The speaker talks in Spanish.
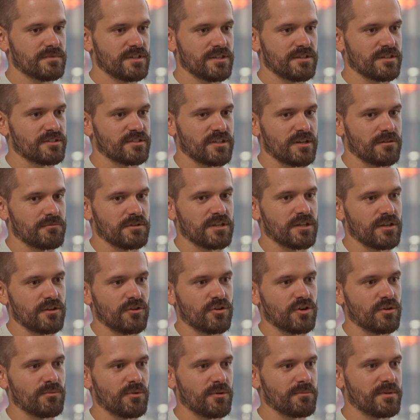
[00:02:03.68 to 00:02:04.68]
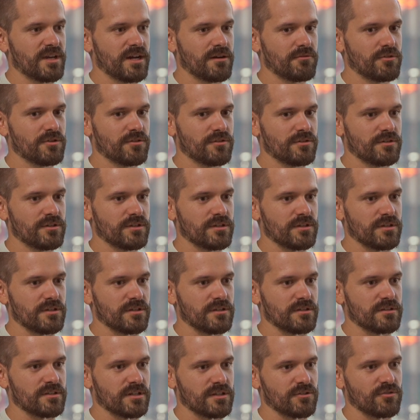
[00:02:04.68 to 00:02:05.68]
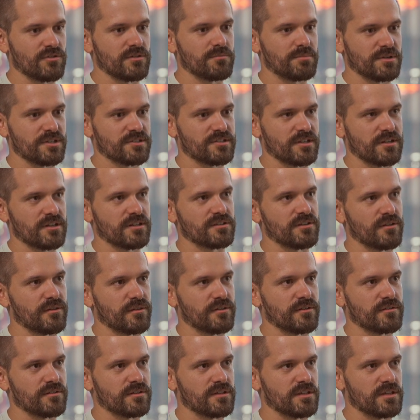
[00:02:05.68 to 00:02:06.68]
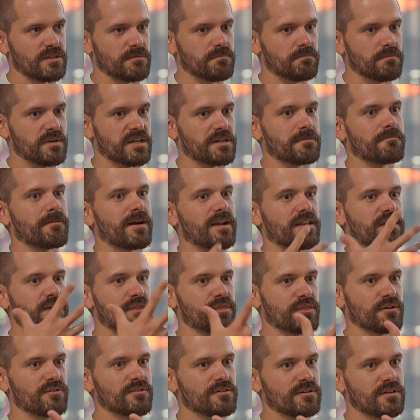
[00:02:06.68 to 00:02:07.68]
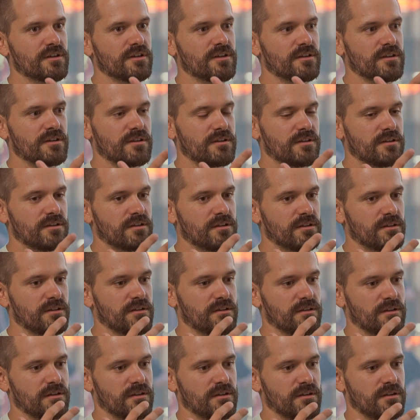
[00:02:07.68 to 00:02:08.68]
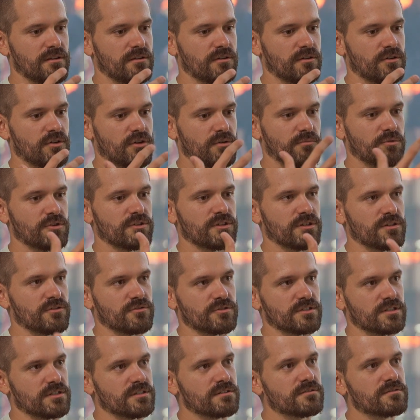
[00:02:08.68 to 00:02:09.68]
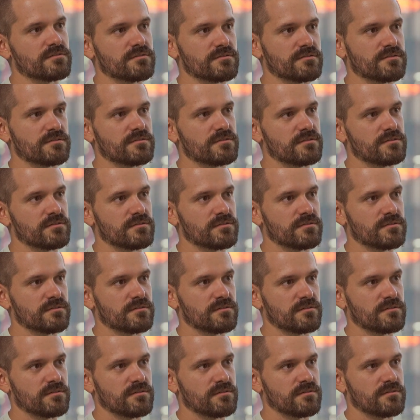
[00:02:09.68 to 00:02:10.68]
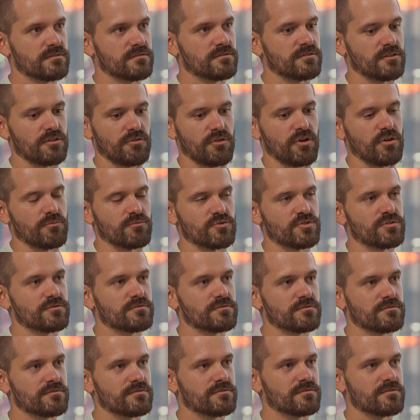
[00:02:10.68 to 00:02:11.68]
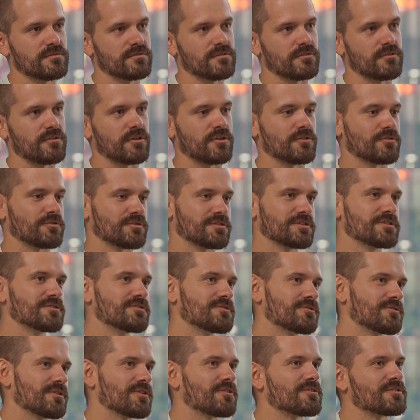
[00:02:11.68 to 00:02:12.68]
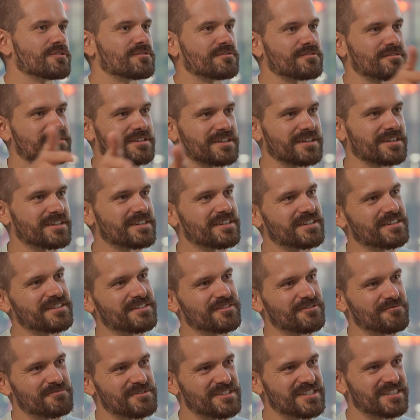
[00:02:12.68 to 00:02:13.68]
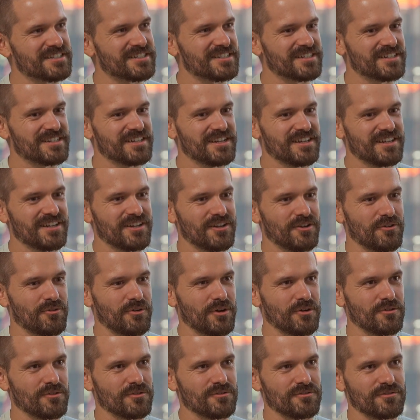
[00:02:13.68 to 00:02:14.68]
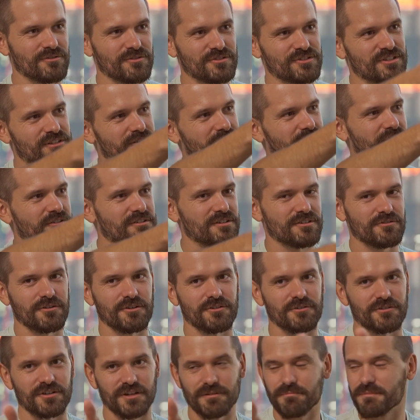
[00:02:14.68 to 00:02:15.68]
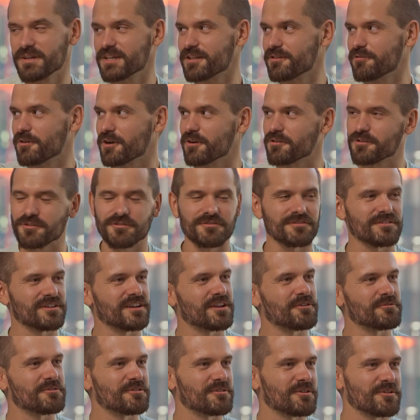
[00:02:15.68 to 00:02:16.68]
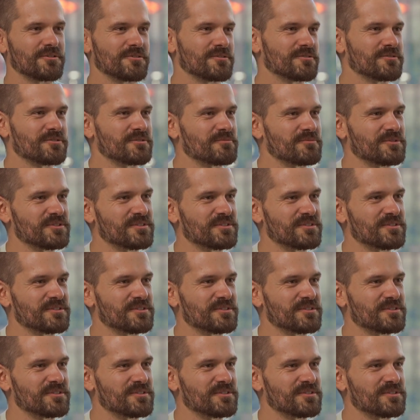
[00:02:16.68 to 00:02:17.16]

ya está, vigilo cómo me hablo y, trato de prestarle atención. Y verbalizo el cómo quiero ser. Y lo hago mucho. Lo hago mm. contigo, lo hago con Raquel, con mi chica, lo hago con los trabajadores, lo hago con Ahmed, lo hago con Claudio, lo hago con todo el